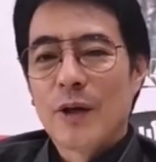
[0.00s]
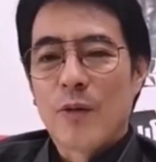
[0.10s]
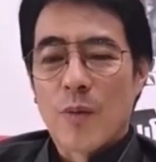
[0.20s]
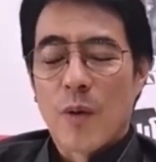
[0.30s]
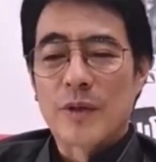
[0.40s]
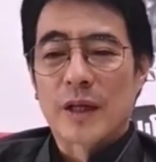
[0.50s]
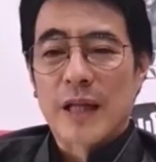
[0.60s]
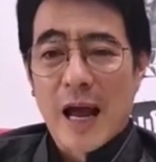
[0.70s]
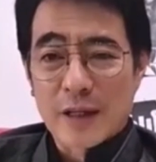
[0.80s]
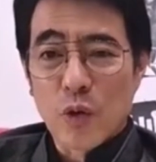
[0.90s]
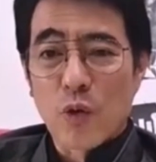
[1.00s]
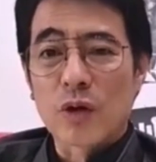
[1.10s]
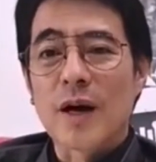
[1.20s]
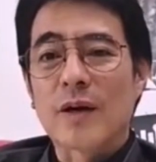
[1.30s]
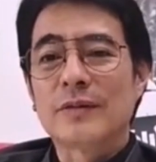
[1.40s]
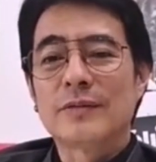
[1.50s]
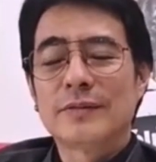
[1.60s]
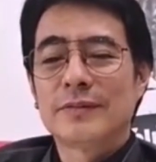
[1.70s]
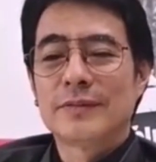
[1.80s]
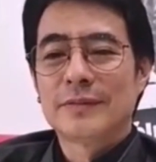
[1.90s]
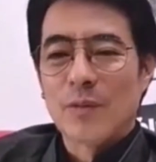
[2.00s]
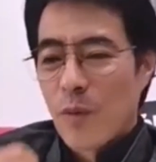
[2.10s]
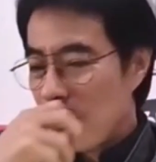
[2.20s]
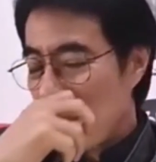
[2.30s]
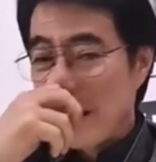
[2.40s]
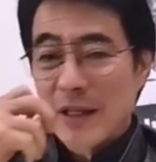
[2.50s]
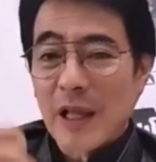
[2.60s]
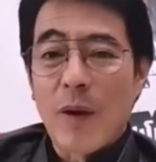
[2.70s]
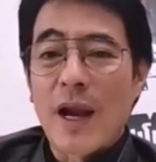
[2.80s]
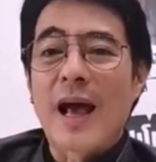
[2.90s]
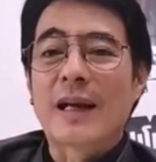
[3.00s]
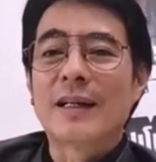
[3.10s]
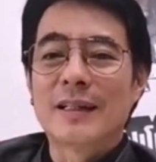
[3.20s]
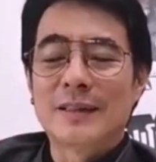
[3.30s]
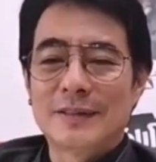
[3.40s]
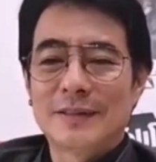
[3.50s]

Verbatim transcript: ว่าผมจะทายถูกหรือเปล่าผมเล่นตั้งแต่วันแรกเลย